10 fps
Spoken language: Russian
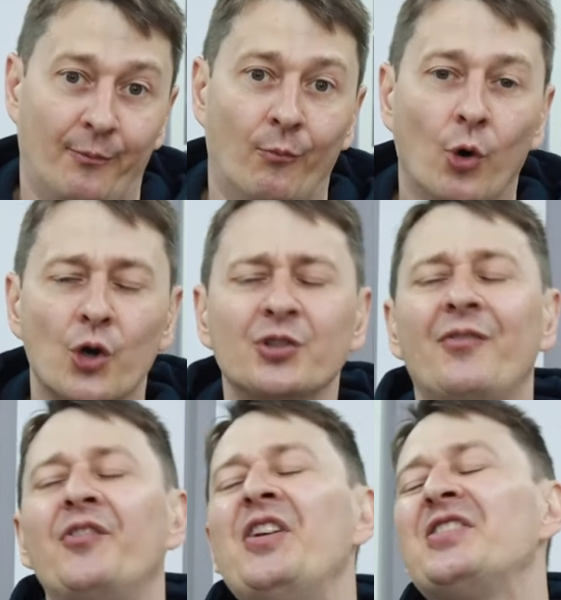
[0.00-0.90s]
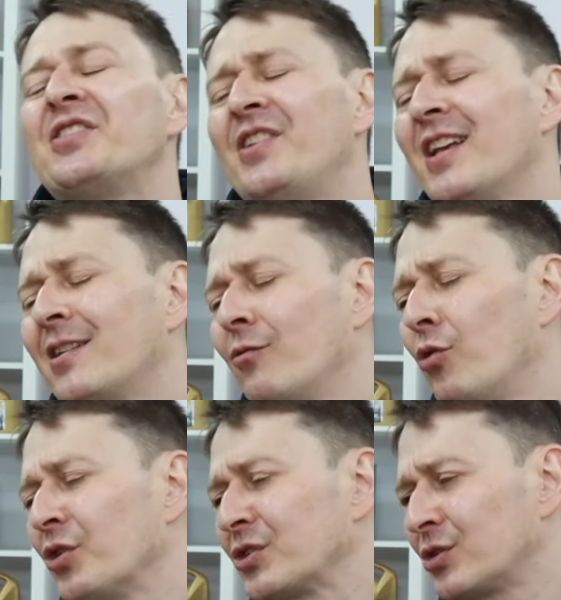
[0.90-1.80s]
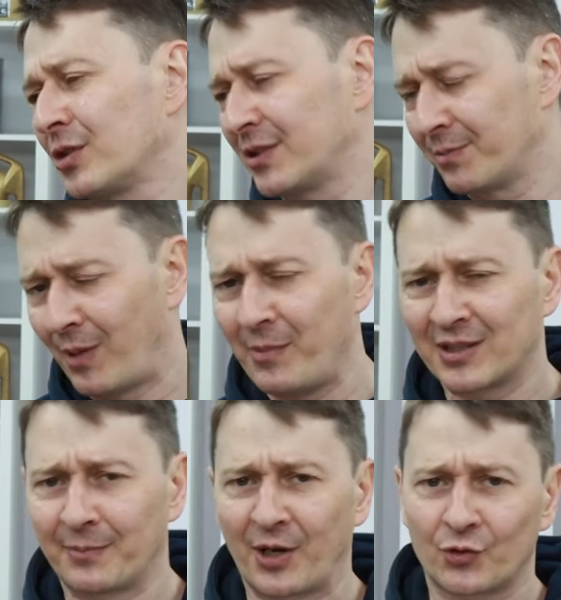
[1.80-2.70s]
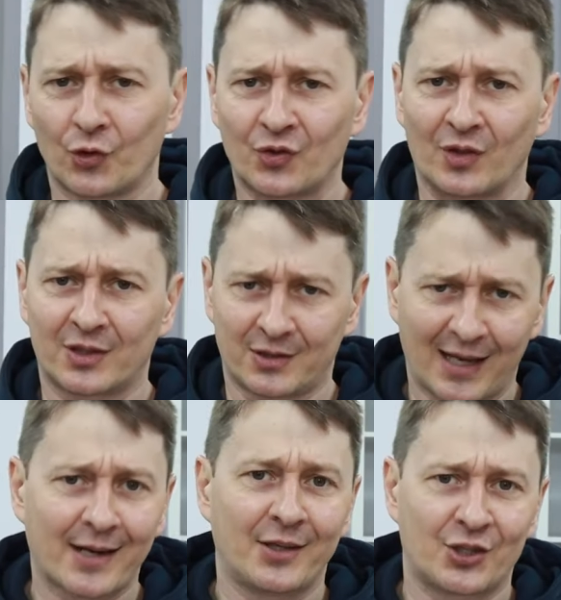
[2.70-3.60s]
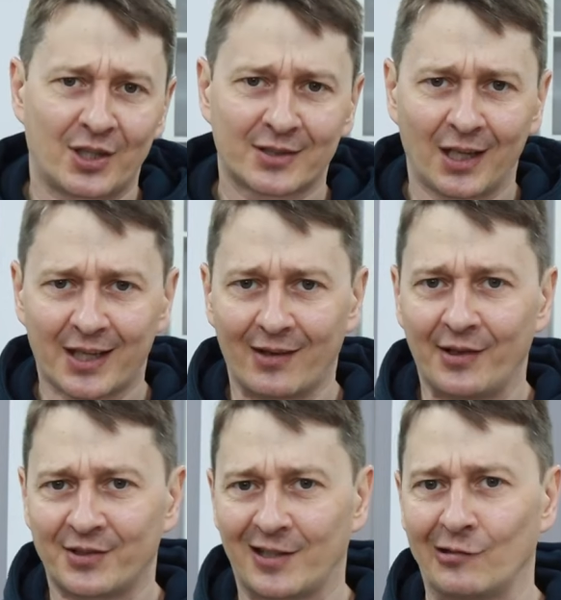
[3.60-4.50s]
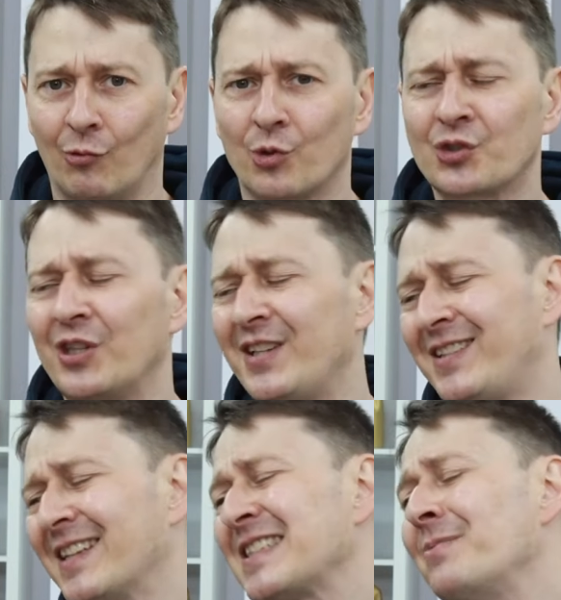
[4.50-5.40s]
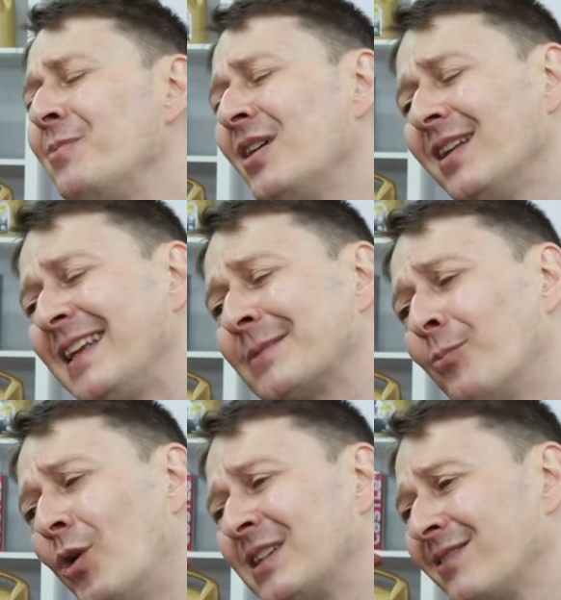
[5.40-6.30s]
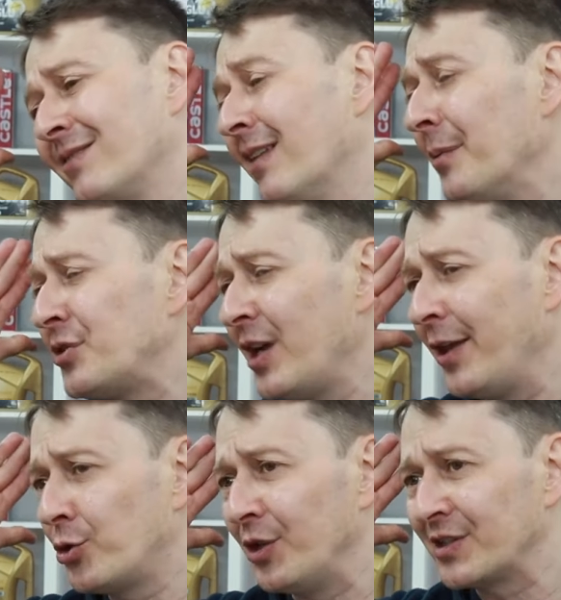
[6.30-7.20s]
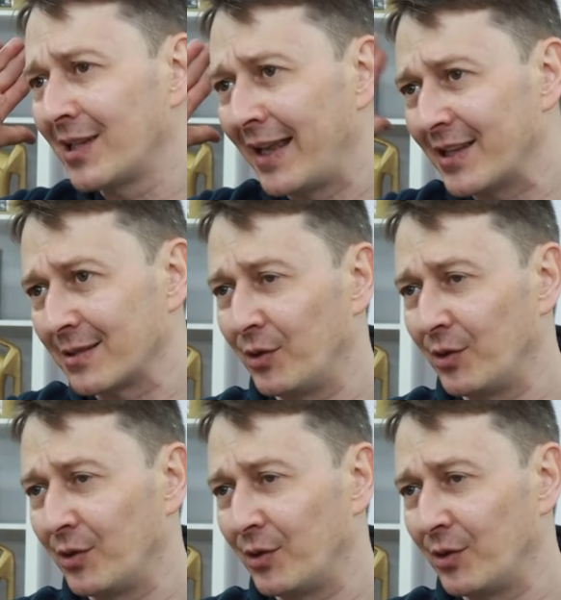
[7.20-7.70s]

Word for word: Можно в 10 лет его с, с момента производства тары даже отталкиваясь от него, можете 10 лет смело использовать, вообще ничего не станется.